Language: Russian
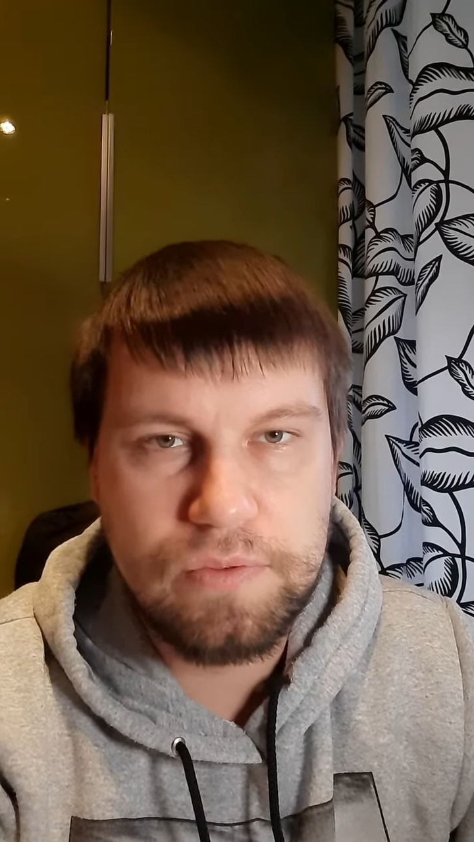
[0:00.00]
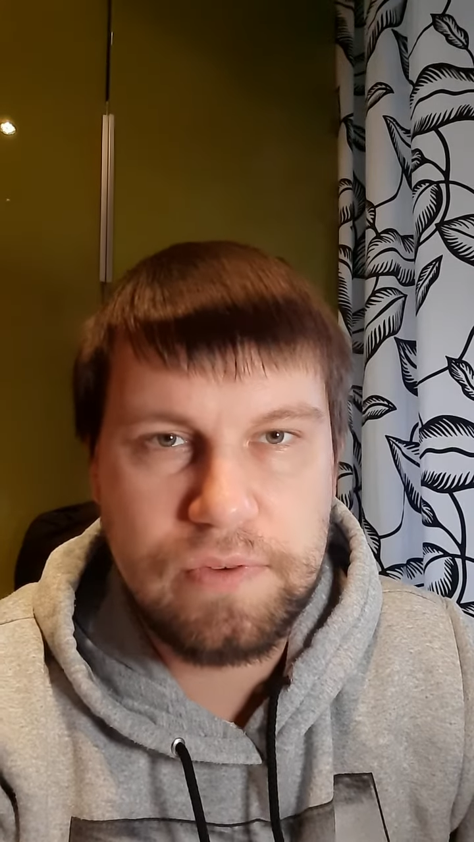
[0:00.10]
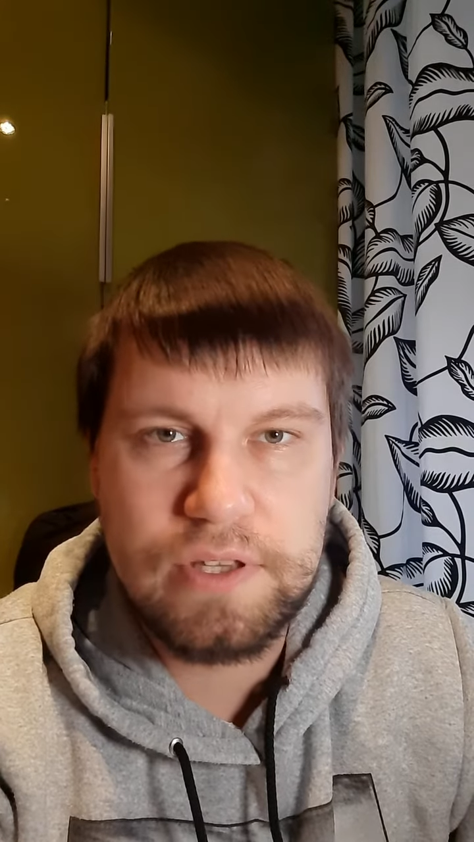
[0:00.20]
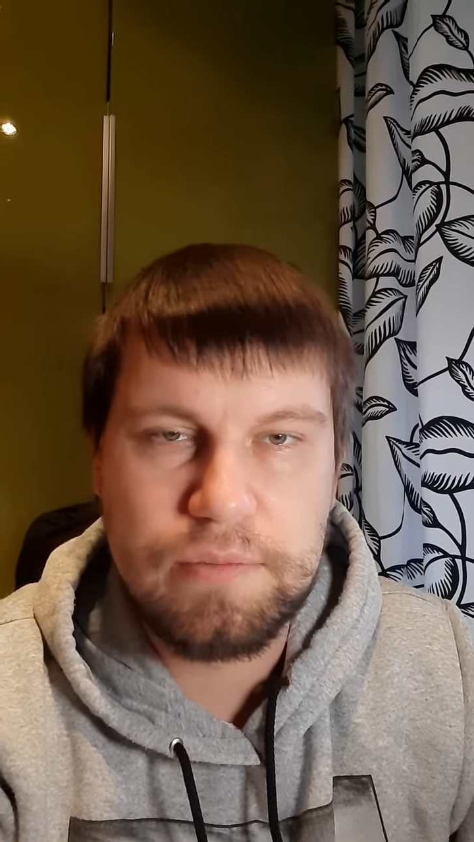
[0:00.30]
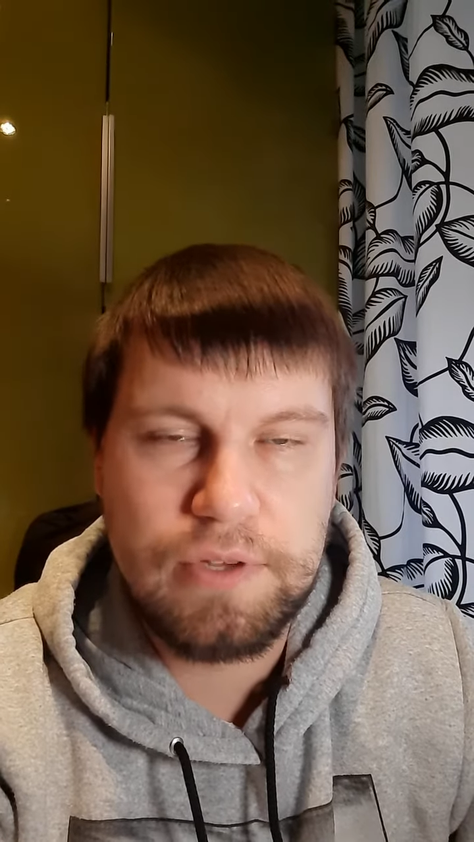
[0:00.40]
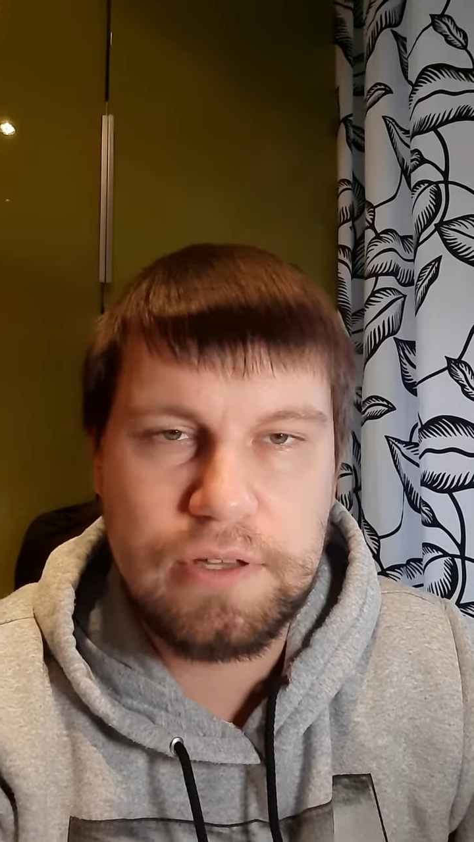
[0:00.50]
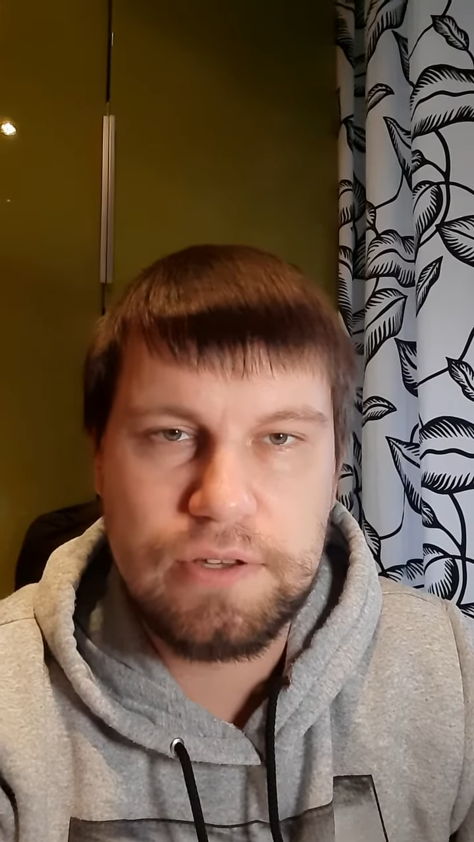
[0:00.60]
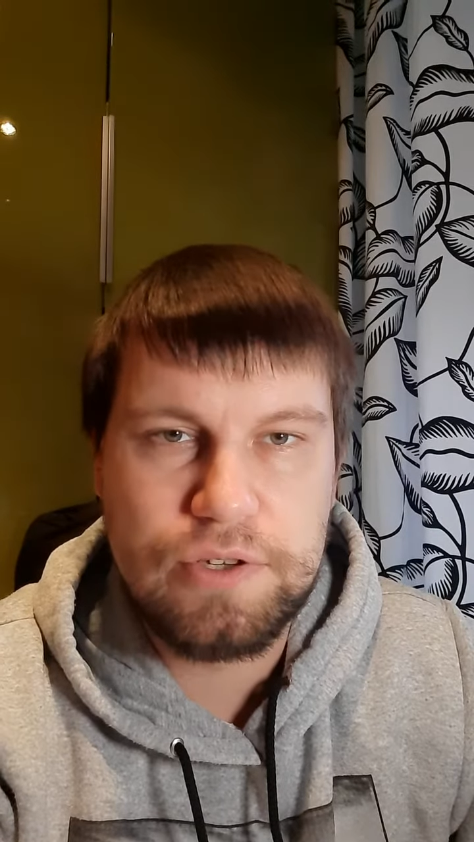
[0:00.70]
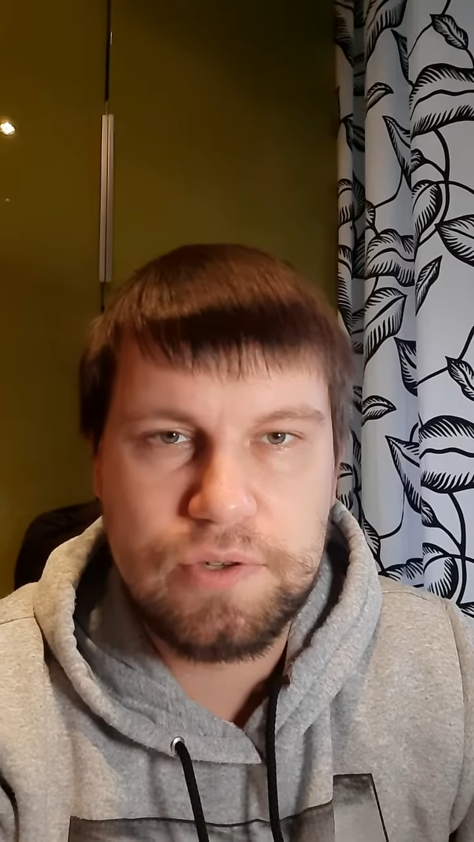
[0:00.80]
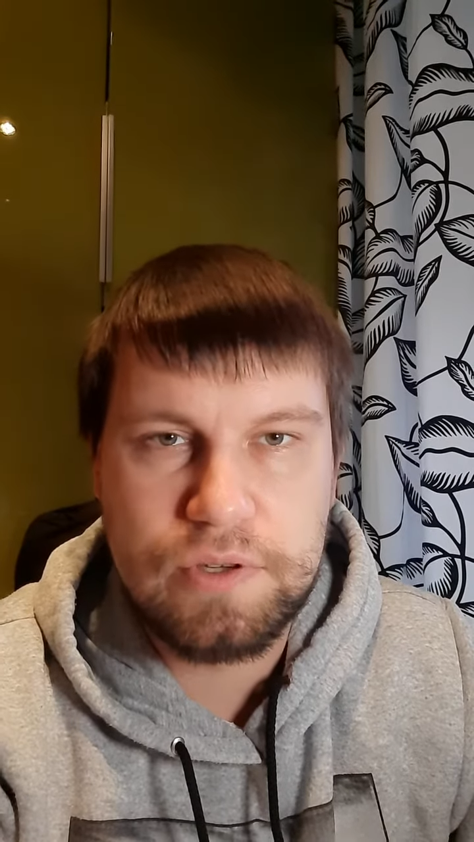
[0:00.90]
в этом нет
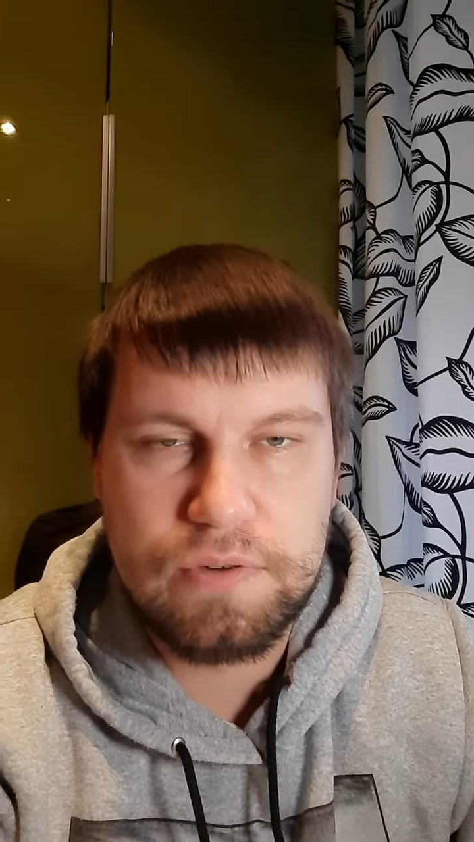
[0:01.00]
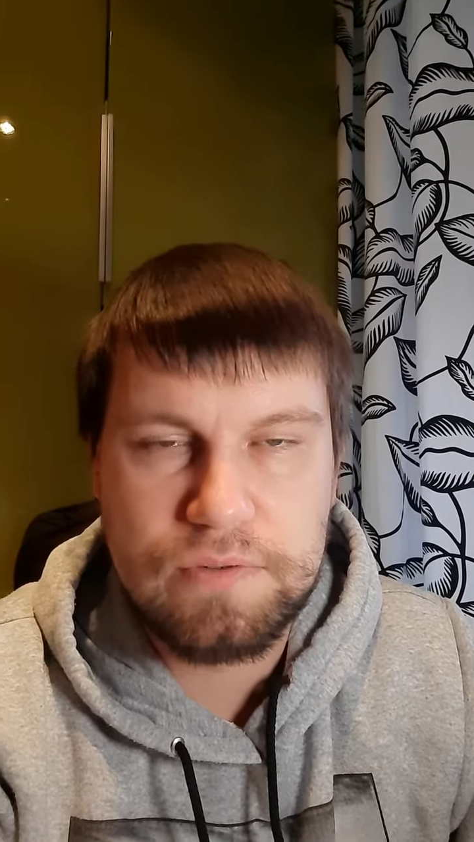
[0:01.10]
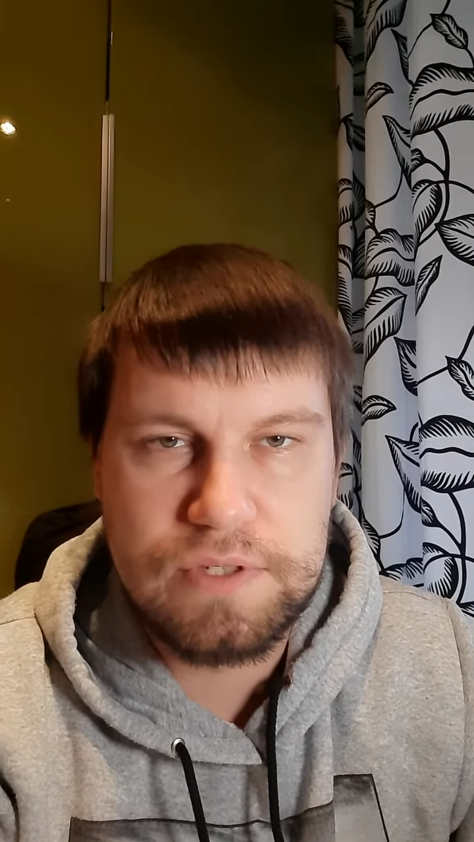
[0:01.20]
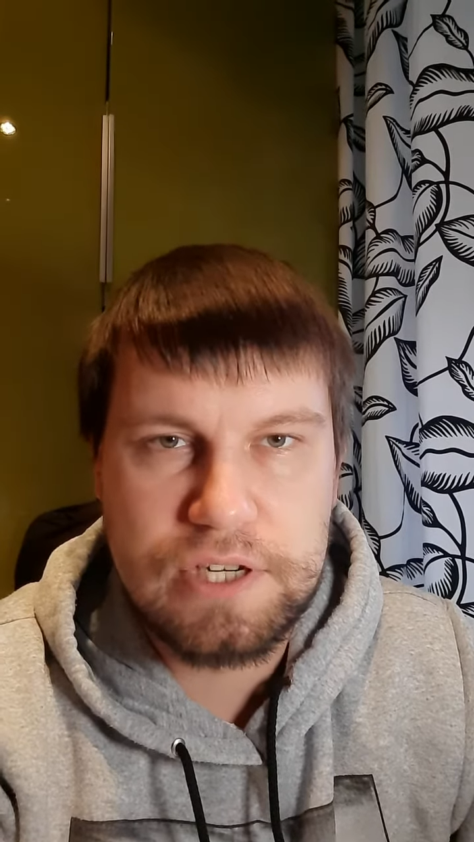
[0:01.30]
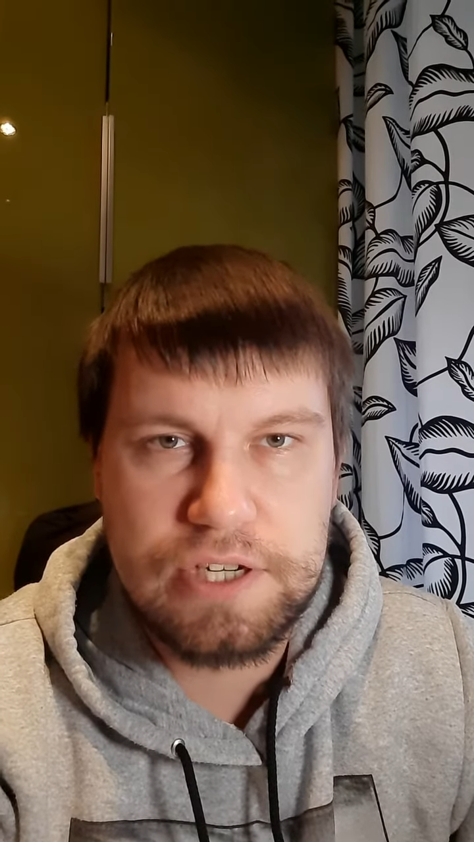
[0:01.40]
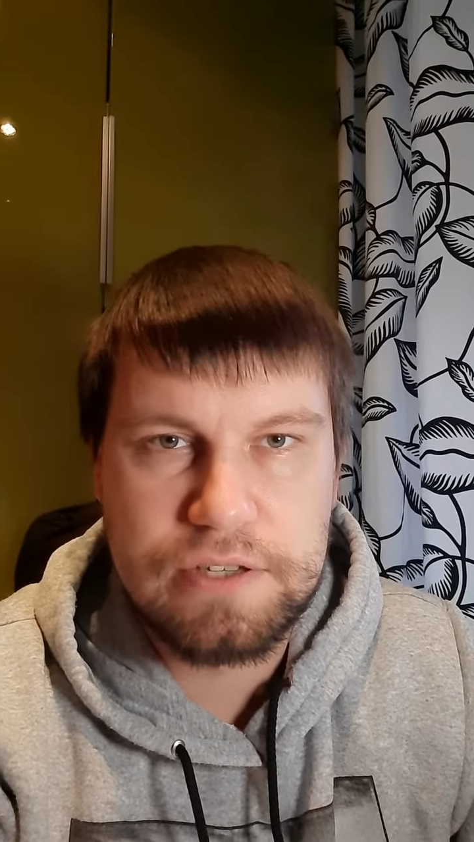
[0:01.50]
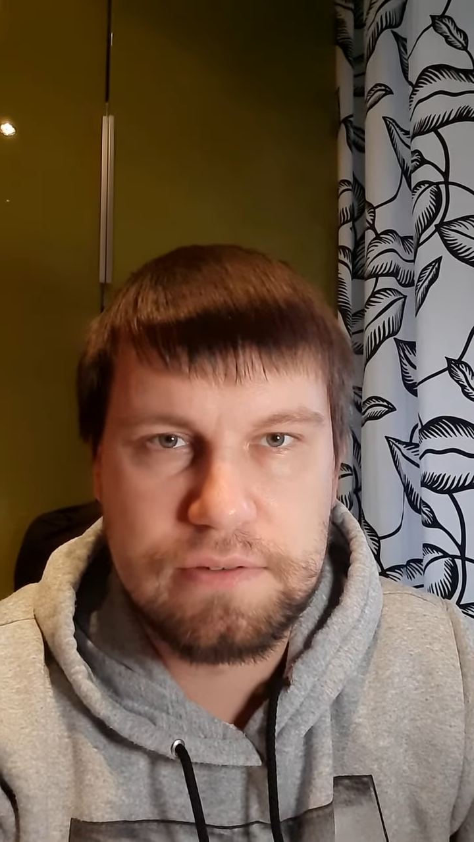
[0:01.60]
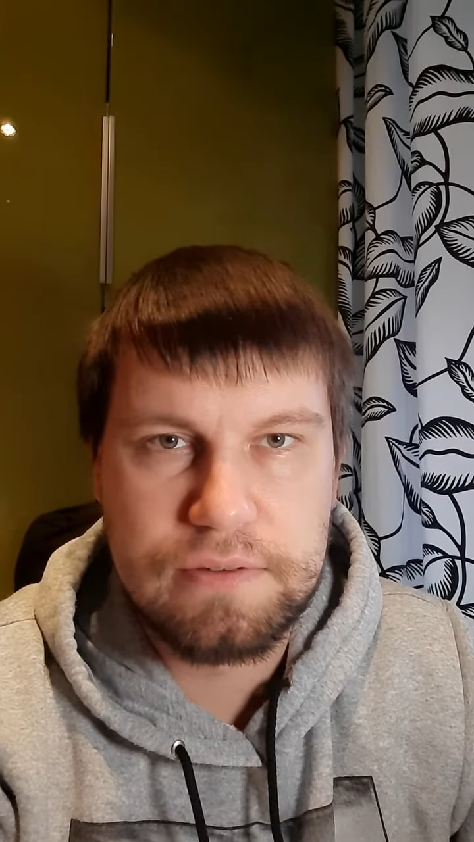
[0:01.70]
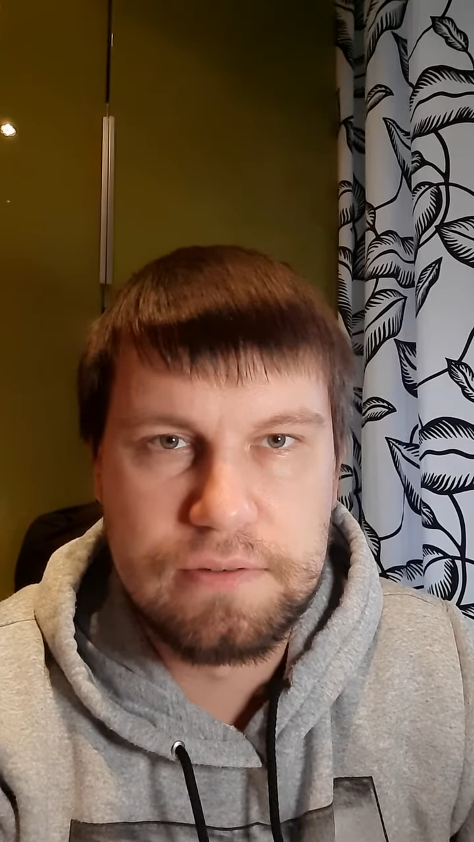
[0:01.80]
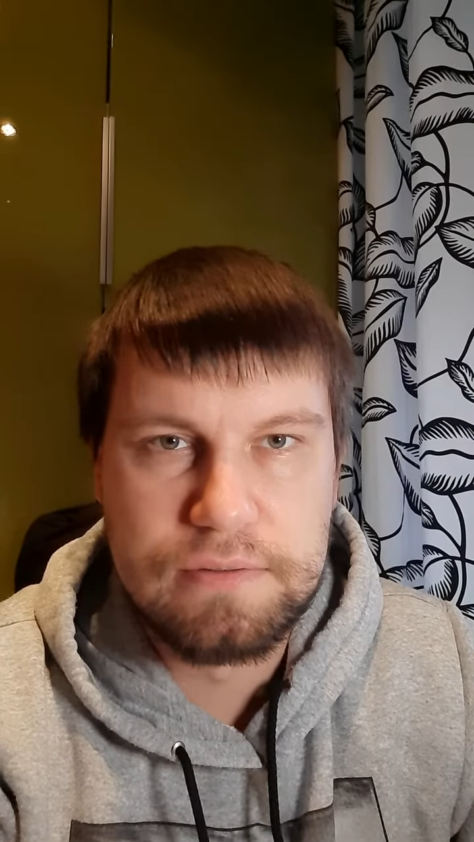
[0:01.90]
ничего такого страшного.